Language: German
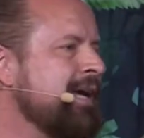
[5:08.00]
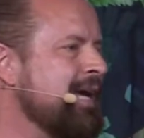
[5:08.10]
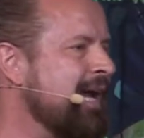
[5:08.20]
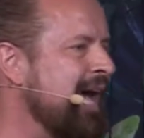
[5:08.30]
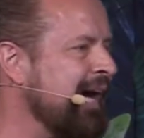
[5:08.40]

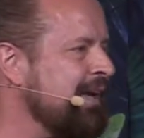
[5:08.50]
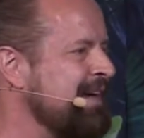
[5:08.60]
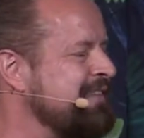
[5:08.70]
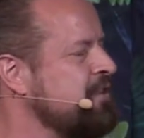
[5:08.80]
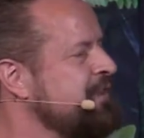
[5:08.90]
erlangen.
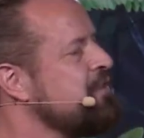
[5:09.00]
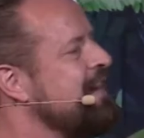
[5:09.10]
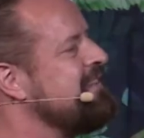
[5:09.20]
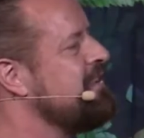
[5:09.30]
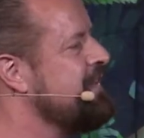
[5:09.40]
Weißt du, wie du
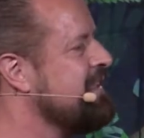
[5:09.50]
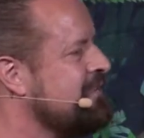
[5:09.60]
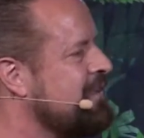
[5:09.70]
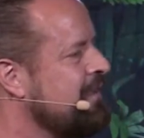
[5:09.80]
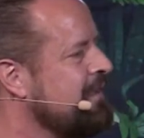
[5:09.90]
weise
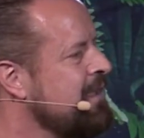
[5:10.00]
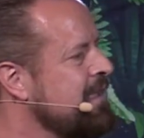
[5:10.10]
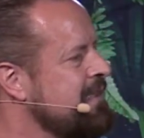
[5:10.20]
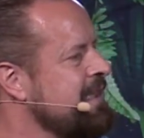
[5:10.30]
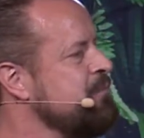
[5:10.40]
wirst?
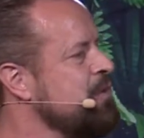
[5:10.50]
Indem